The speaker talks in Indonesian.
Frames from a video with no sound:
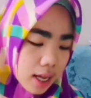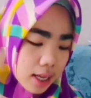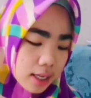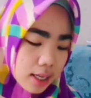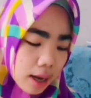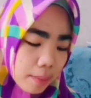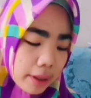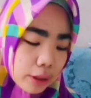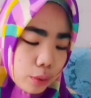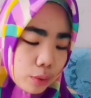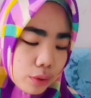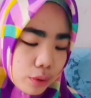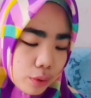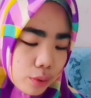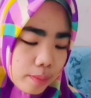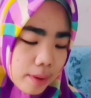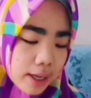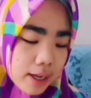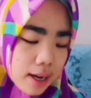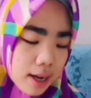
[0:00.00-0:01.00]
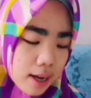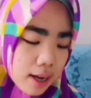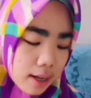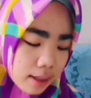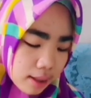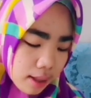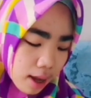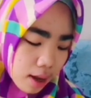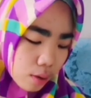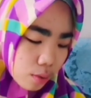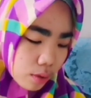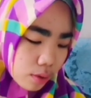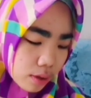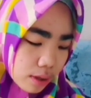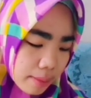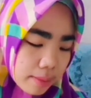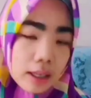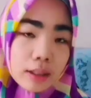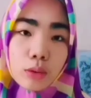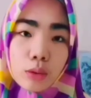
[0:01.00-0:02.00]
Di abad 7 pada tahun
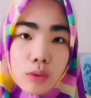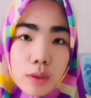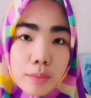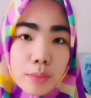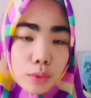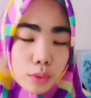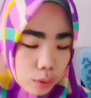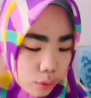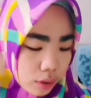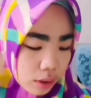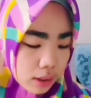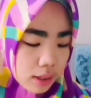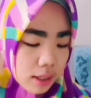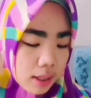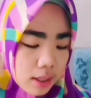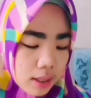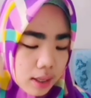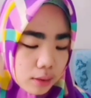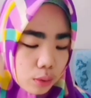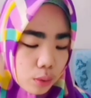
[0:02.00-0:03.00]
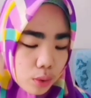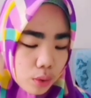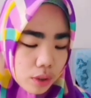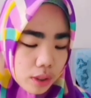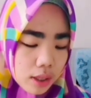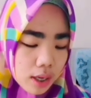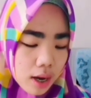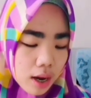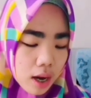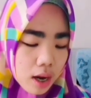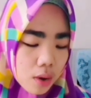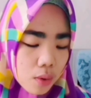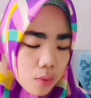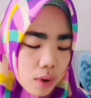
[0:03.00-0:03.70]
610 turunnya